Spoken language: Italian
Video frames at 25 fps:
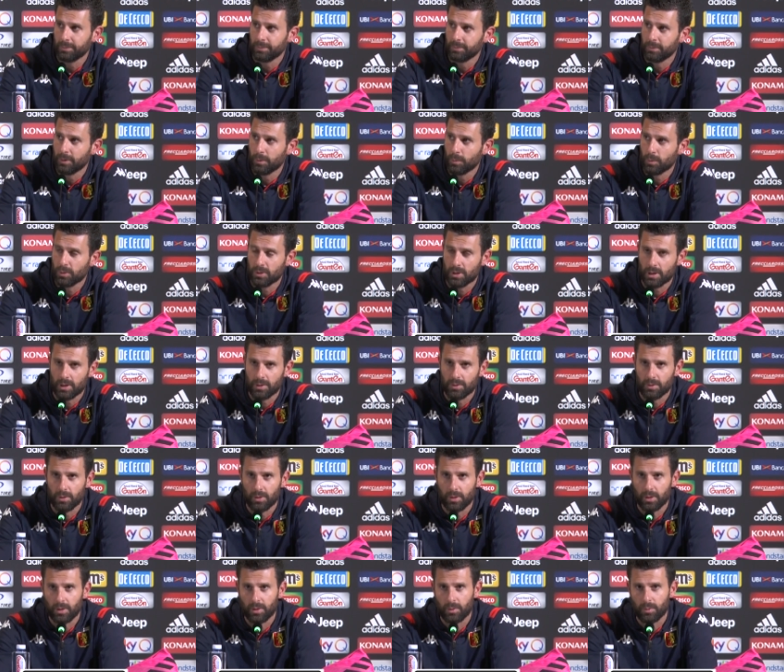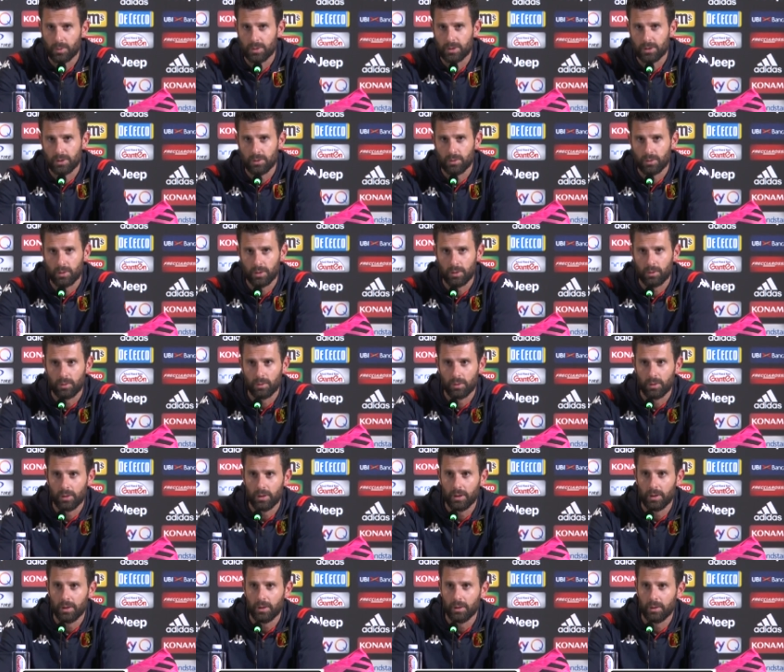dimostrazione che questi
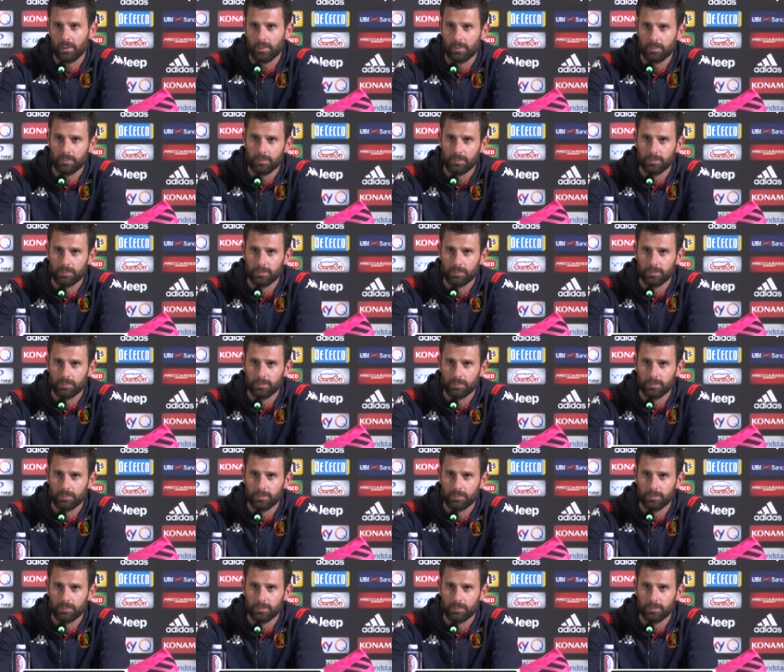giocatori